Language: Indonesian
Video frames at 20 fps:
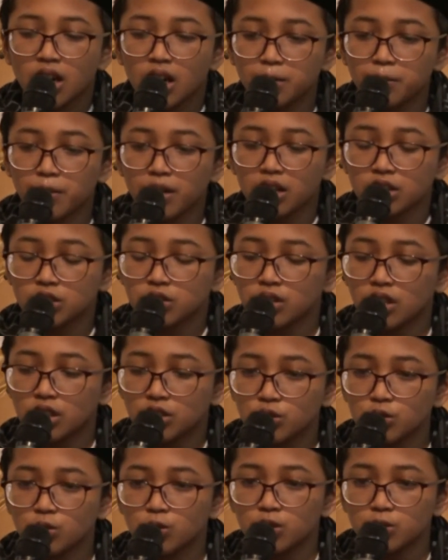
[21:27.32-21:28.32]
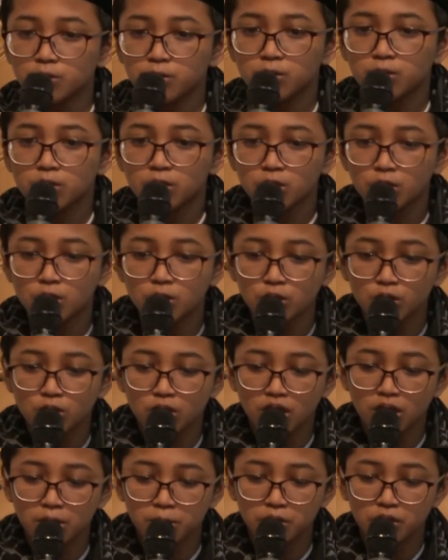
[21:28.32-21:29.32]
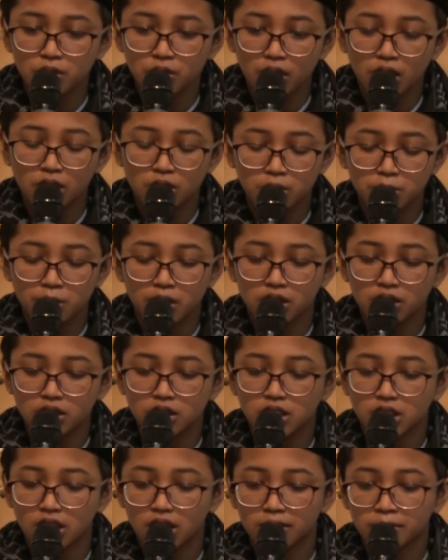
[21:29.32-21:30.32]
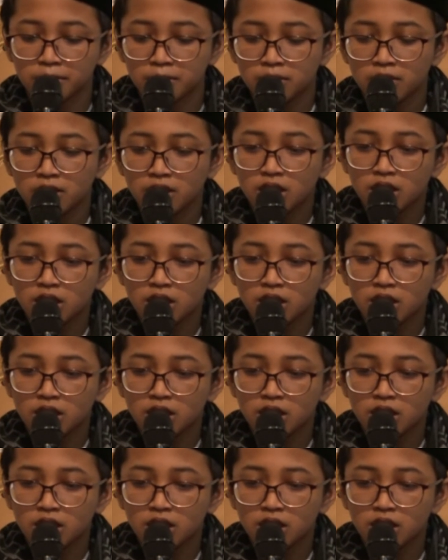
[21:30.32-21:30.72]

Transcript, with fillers: Apakah sudah cukup untuk kebutuhan umat Islam?"